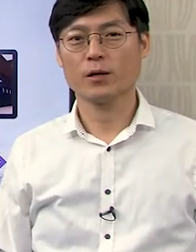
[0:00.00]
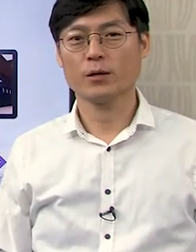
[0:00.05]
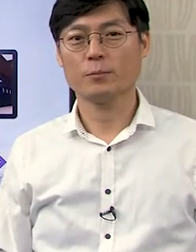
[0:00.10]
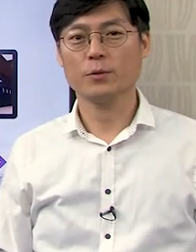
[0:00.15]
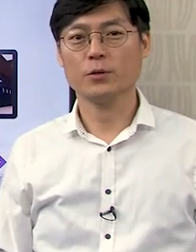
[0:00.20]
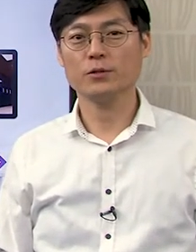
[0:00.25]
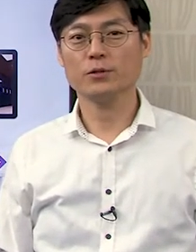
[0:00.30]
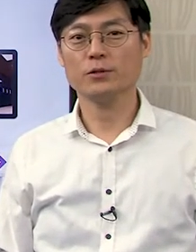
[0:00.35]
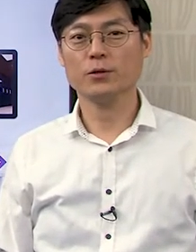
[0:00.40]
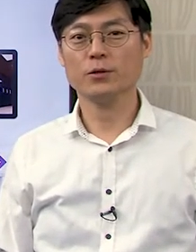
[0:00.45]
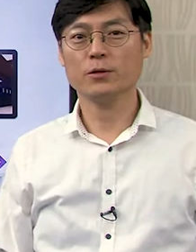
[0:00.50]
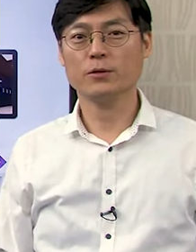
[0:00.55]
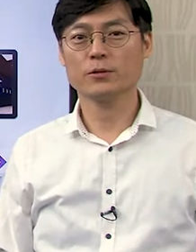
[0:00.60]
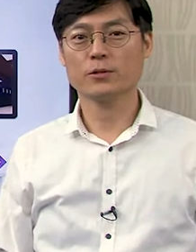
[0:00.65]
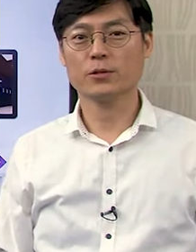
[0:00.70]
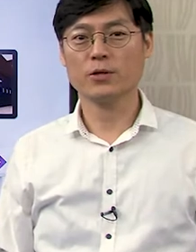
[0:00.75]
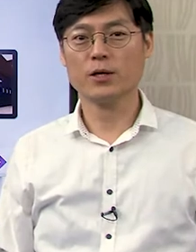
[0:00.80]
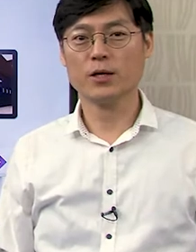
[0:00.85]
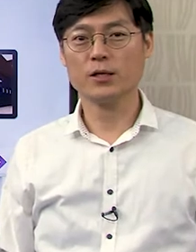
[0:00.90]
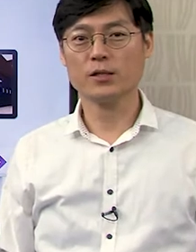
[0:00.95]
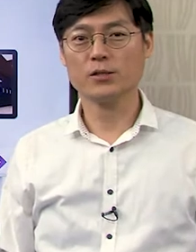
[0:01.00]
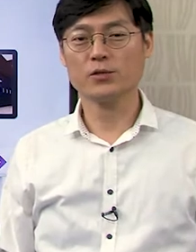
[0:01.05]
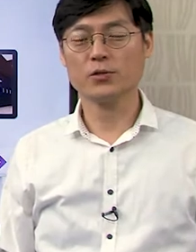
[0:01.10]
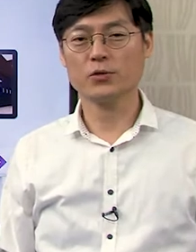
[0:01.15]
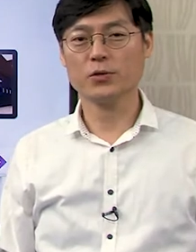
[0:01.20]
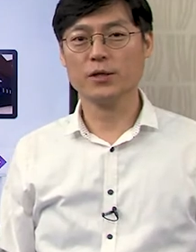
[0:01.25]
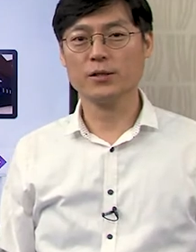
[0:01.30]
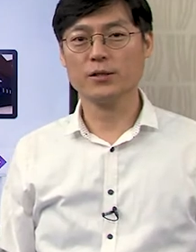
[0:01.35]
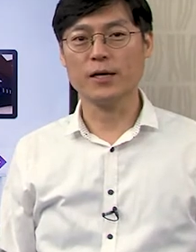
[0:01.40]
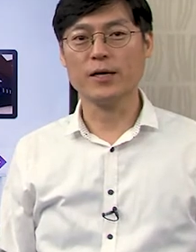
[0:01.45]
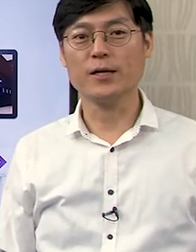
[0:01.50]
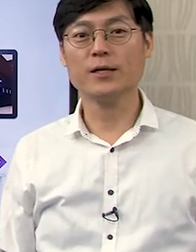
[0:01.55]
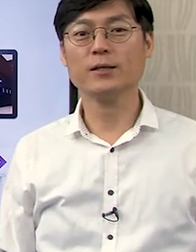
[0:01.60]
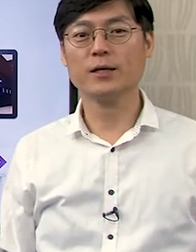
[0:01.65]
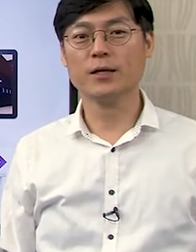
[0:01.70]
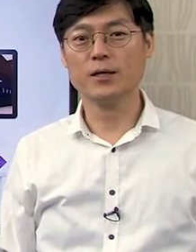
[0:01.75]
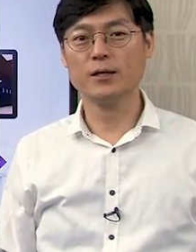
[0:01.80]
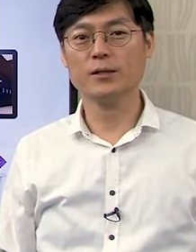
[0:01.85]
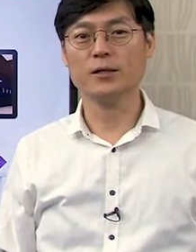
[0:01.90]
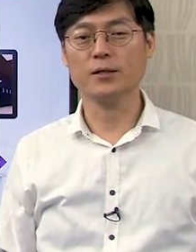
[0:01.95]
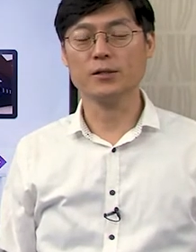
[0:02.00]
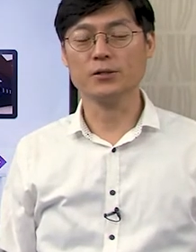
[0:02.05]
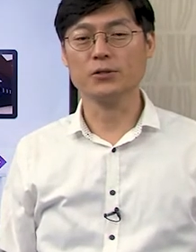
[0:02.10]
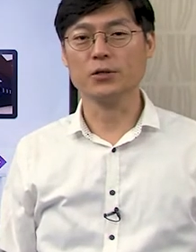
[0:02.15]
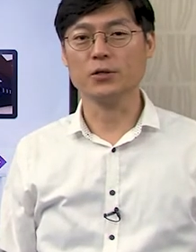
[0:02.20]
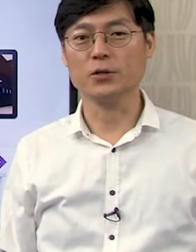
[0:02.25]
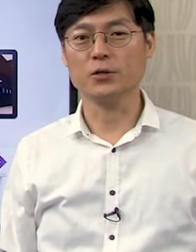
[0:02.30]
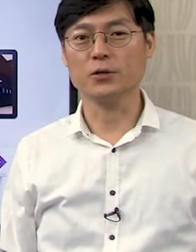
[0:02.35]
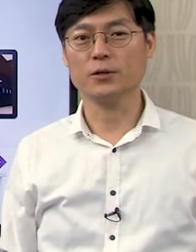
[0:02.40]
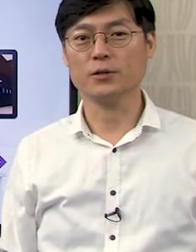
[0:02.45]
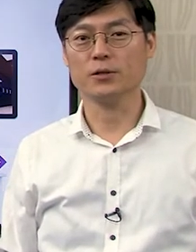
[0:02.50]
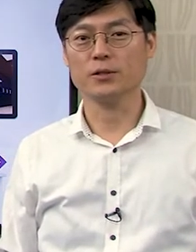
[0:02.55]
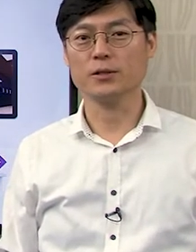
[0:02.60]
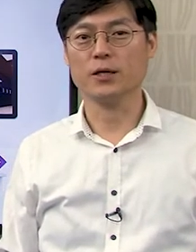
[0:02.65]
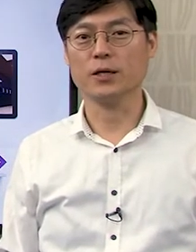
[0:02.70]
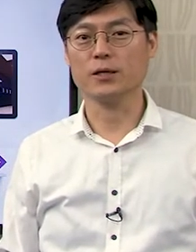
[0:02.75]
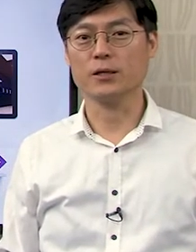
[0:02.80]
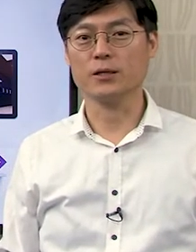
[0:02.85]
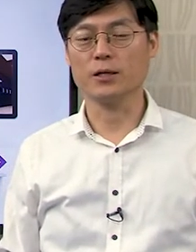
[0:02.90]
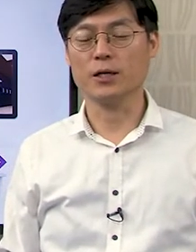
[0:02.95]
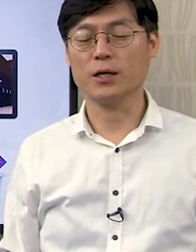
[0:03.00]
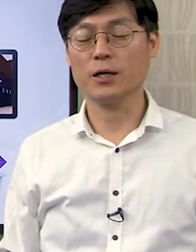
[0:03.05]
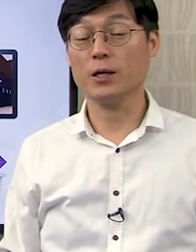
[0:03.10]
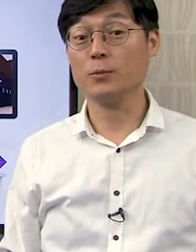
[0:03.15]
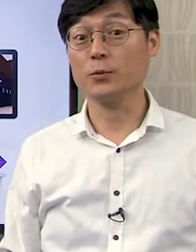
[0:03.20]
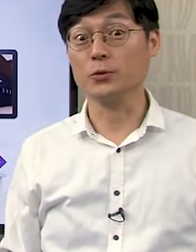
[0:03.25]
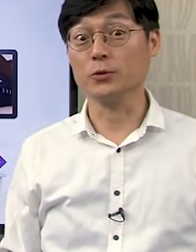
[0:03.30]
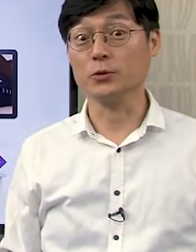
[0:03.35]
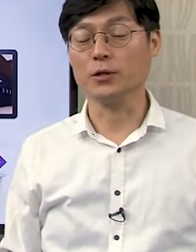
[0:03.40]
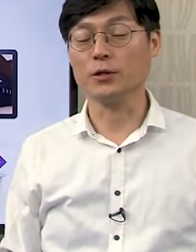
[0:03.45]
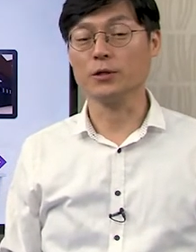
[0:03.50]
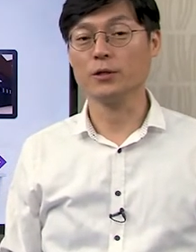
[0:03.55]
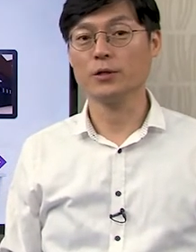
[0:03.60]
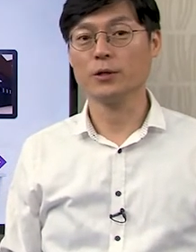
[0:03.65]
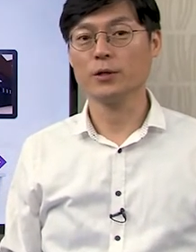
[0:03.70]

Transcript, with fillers: 먼저 들어가기 전에 데이터에 대해서 이야기를 해보죠.